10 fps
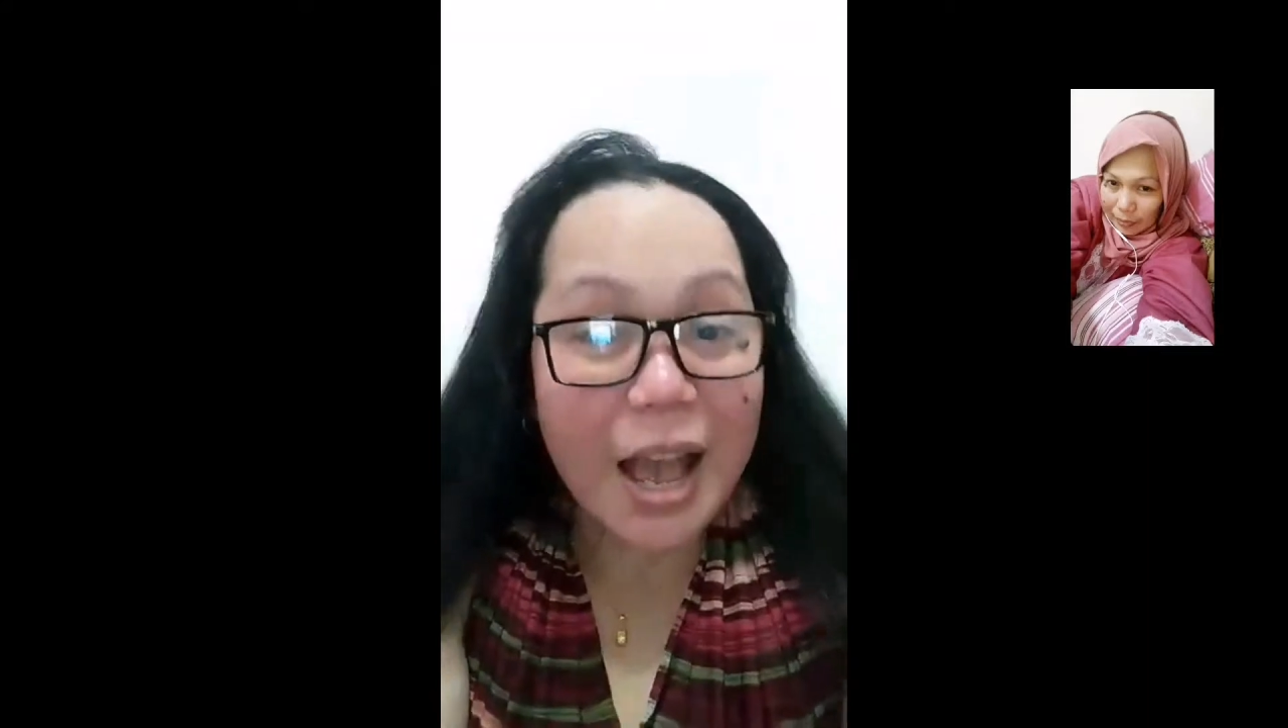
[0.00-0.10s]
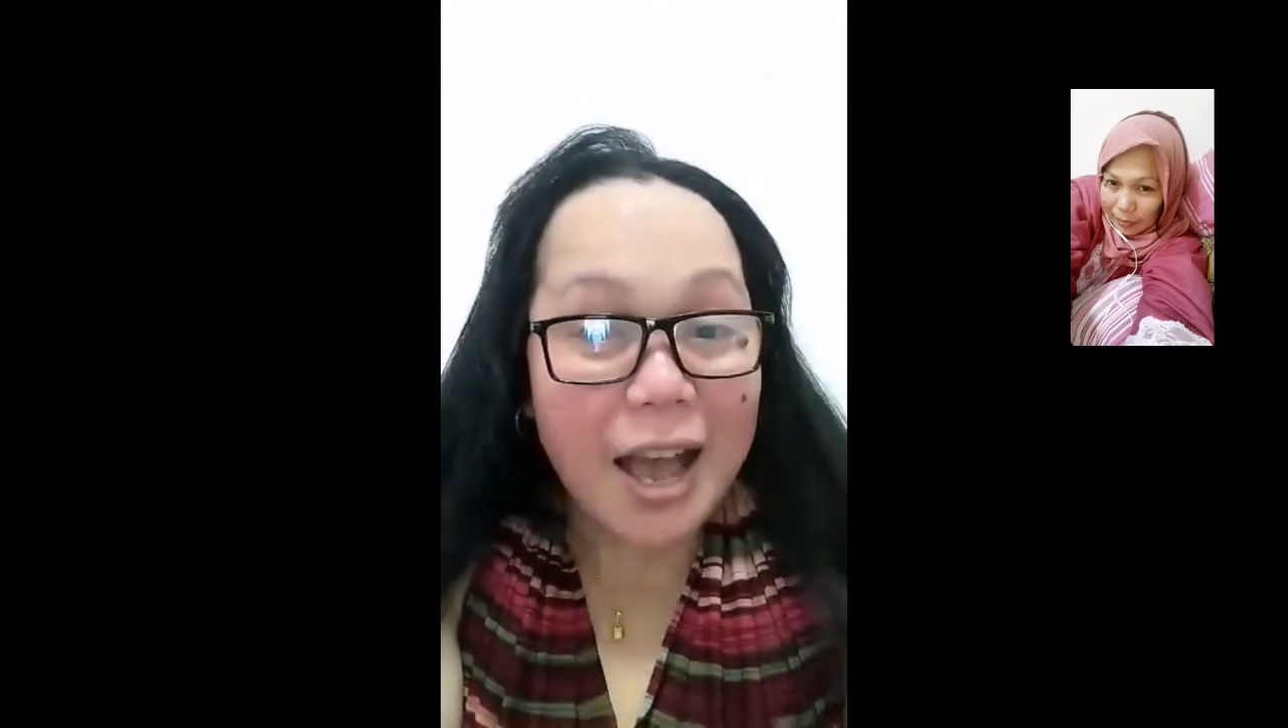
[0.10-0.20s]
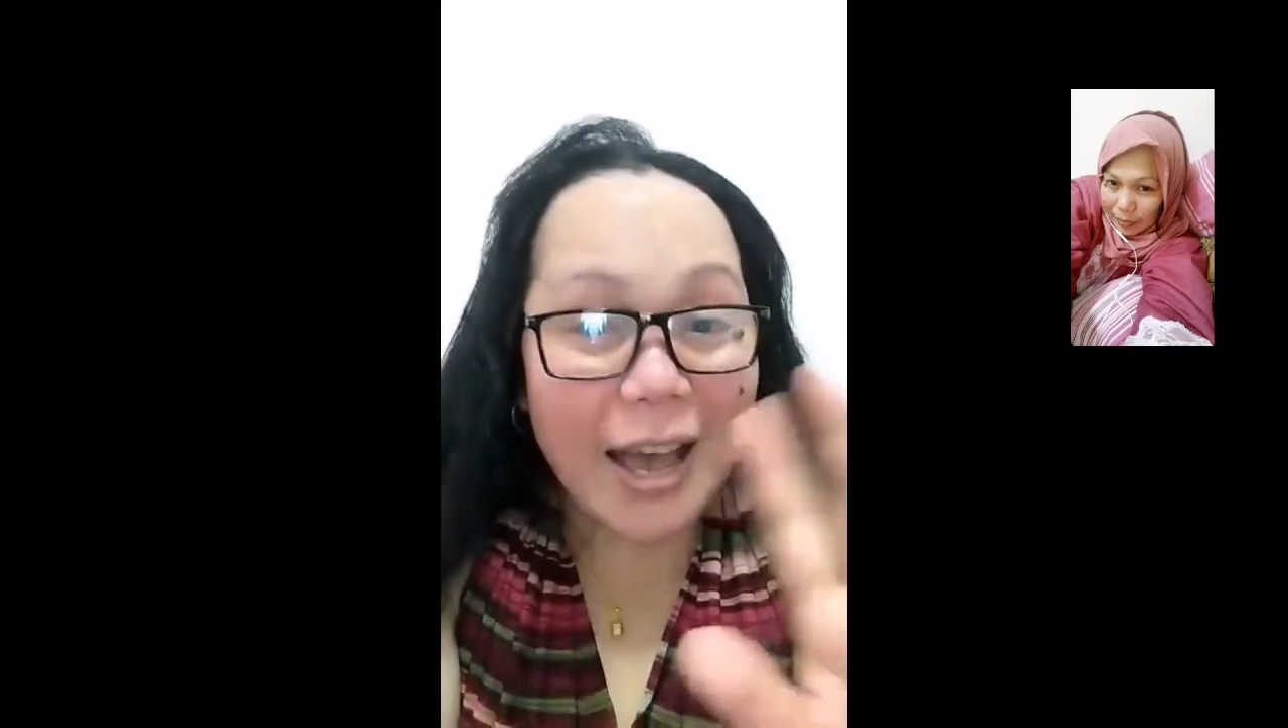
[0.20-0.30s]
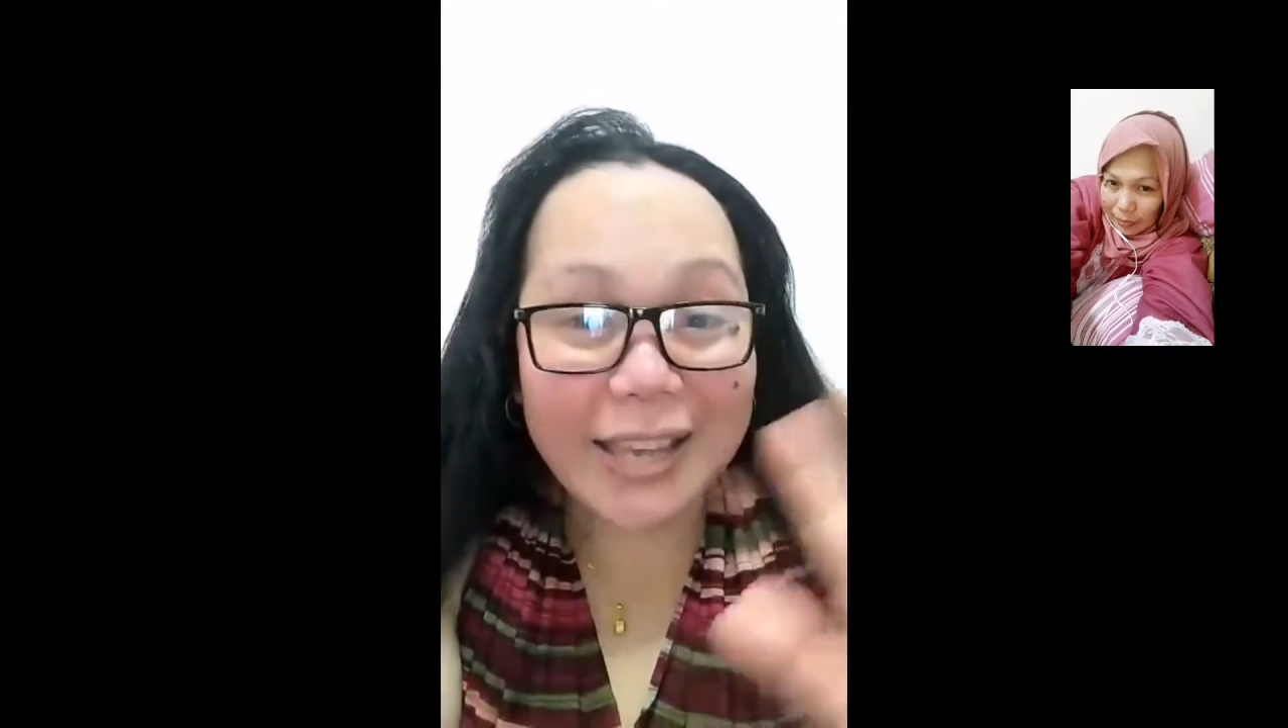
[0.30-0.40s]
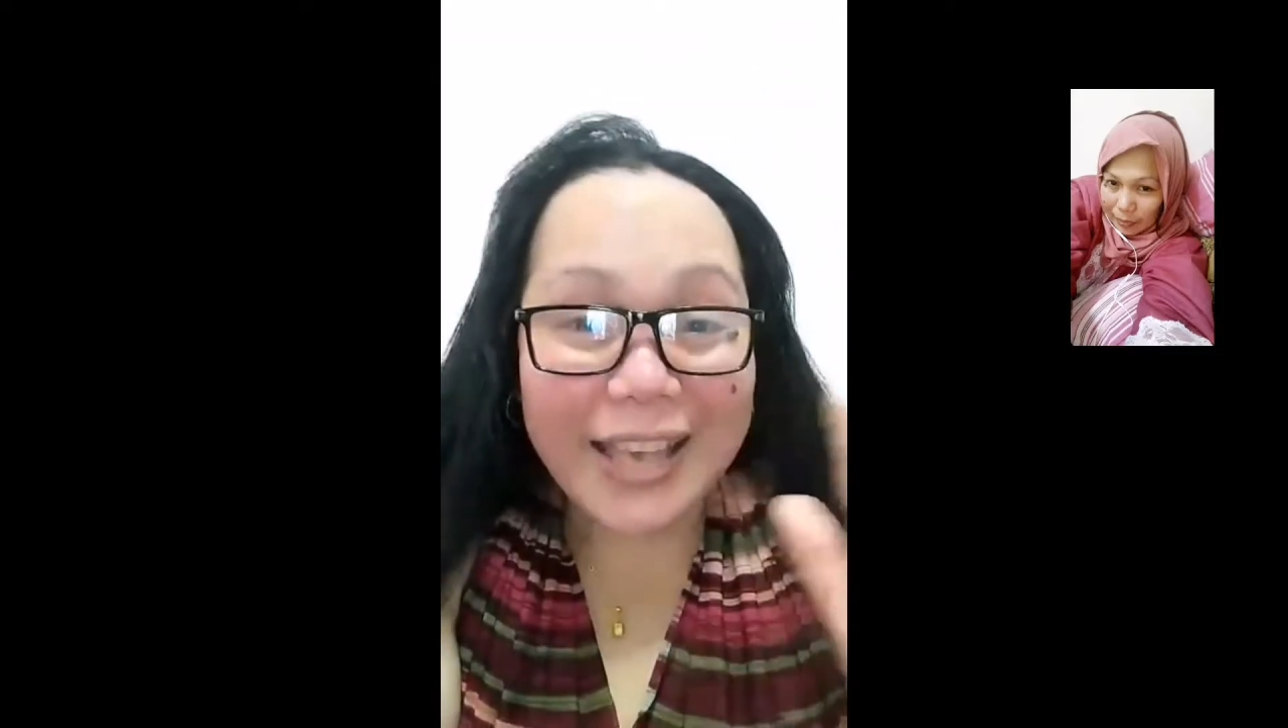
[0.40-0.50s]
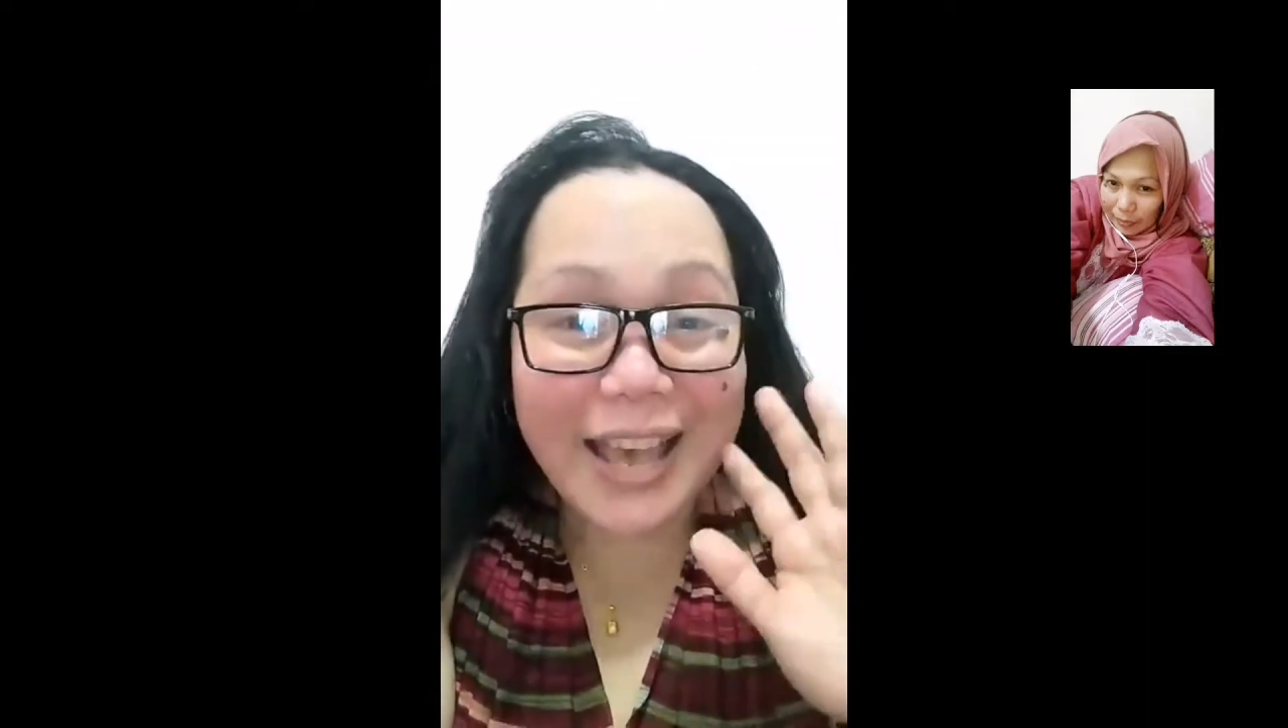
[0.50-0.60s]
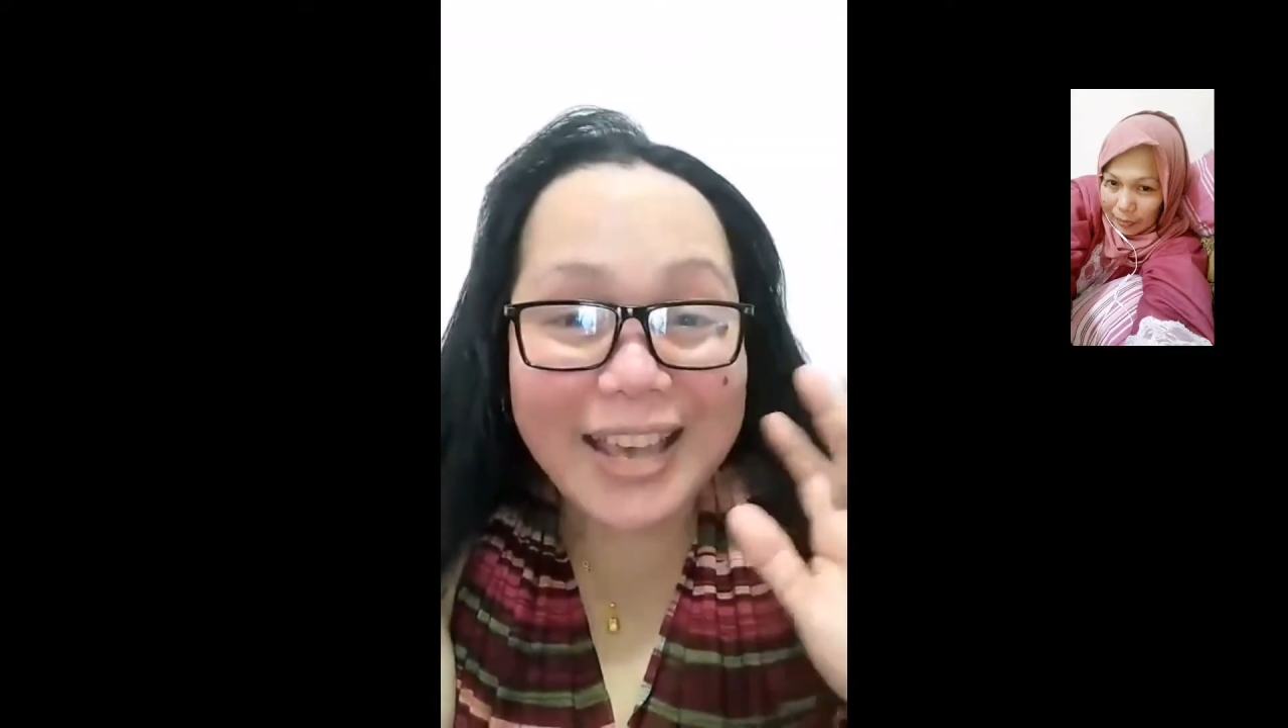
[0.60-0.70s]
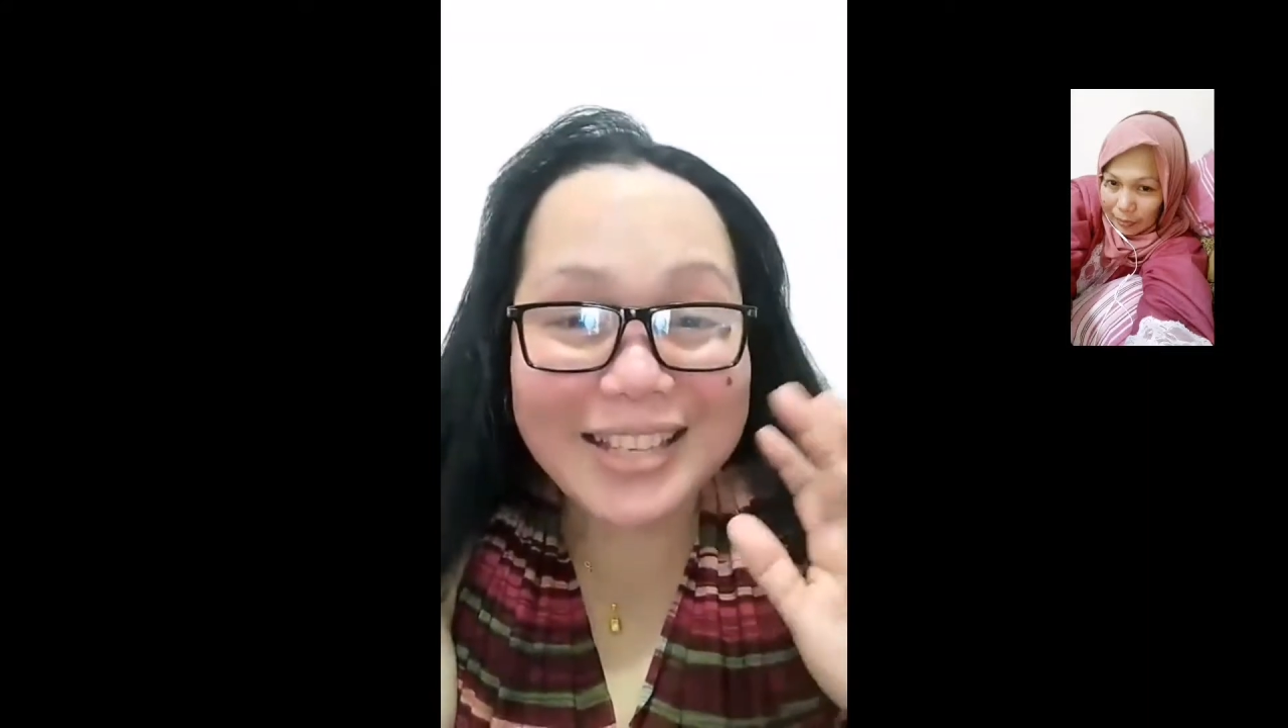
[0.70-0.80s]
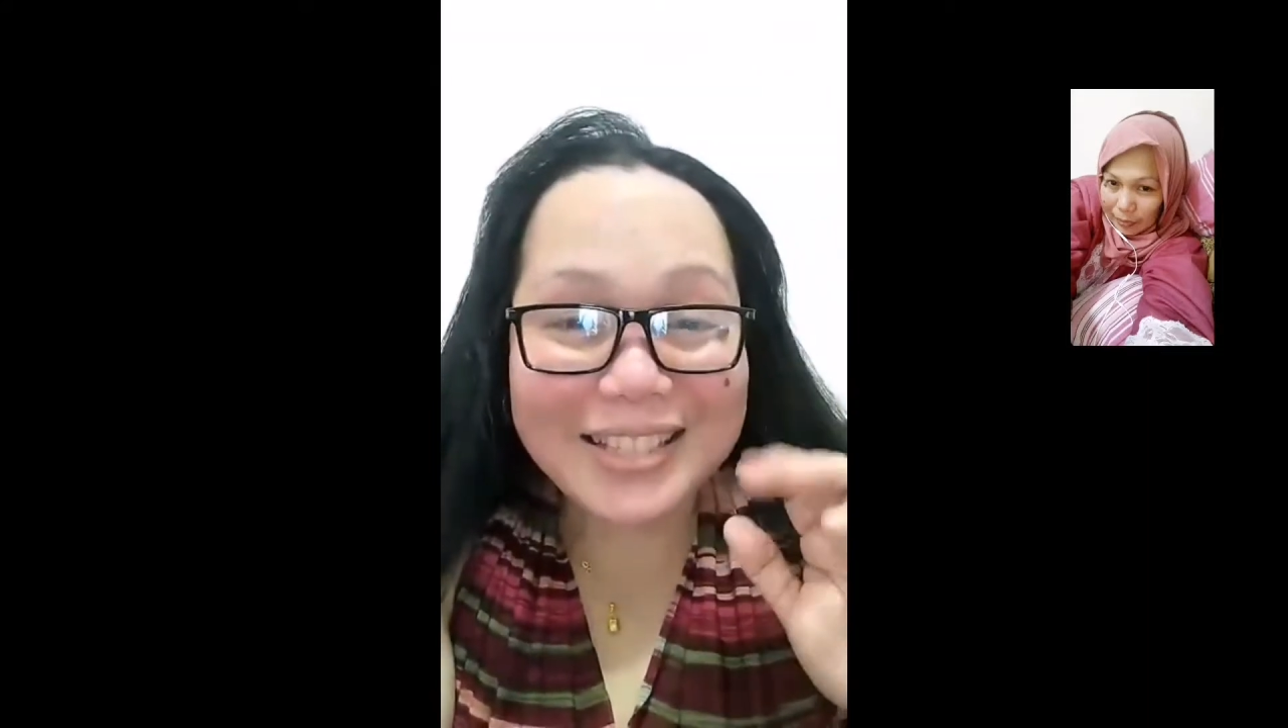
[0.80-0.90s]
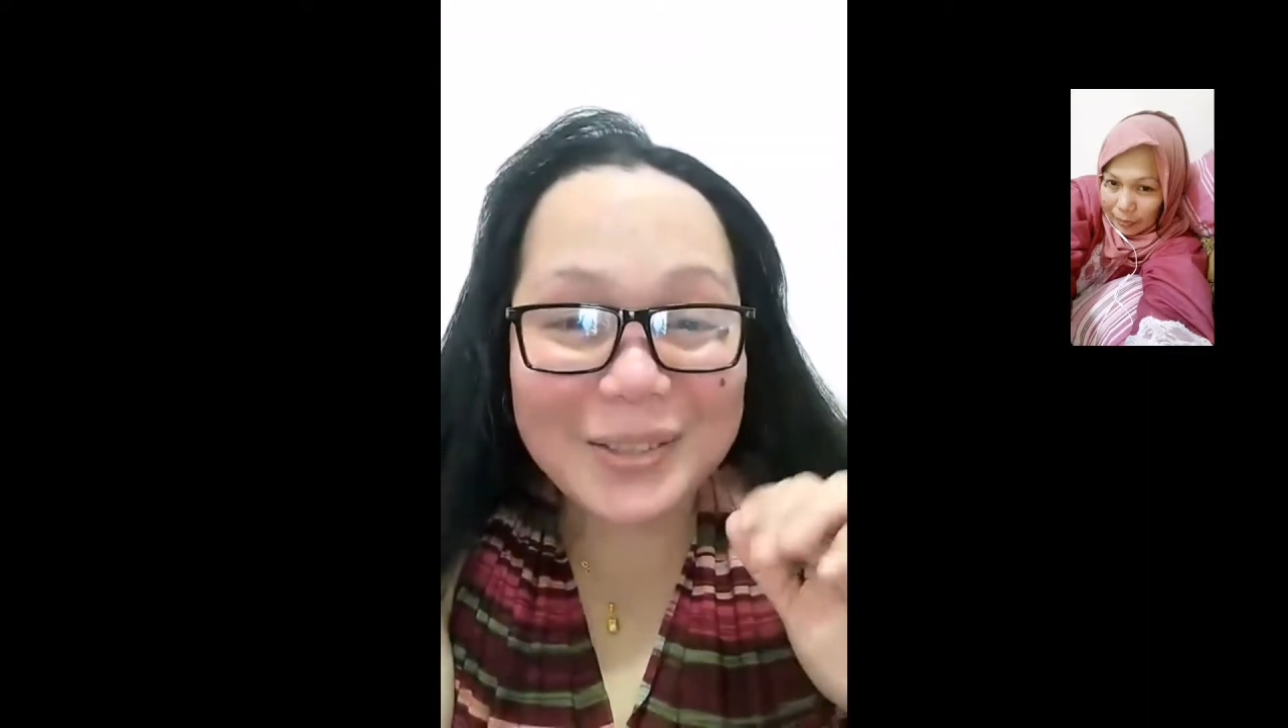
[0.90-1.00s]
Hi
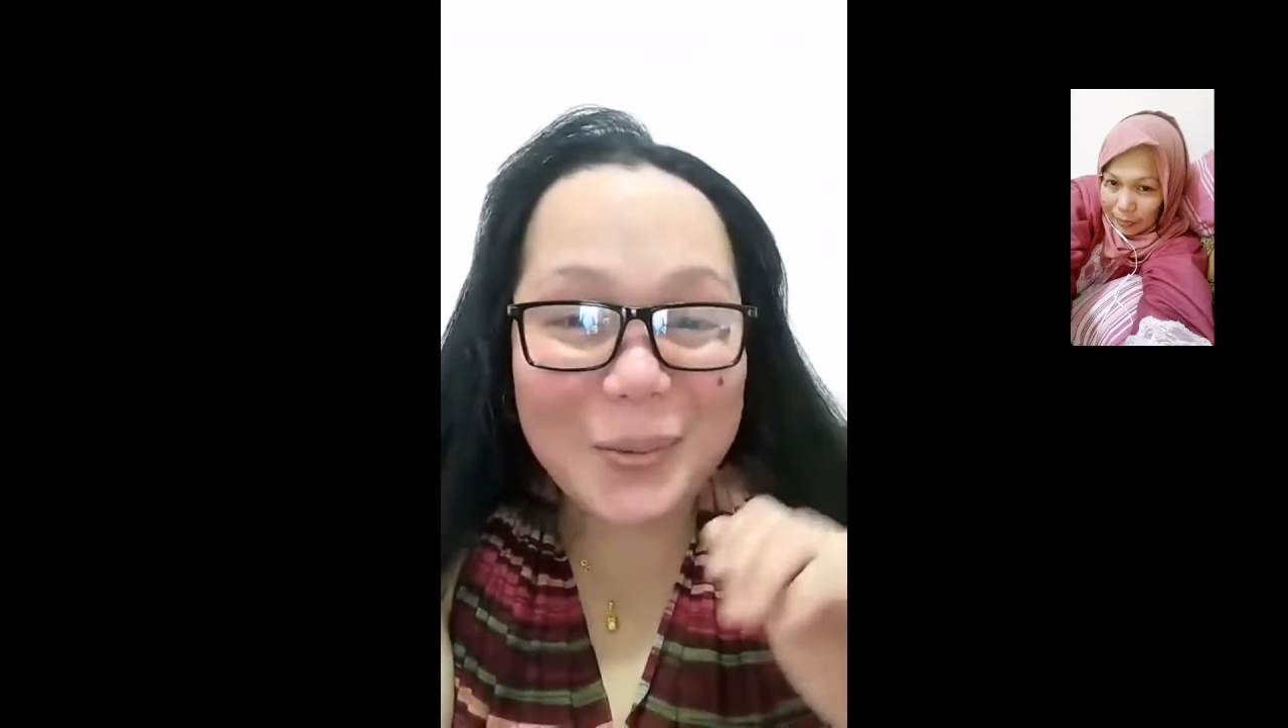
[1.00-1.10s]
guys!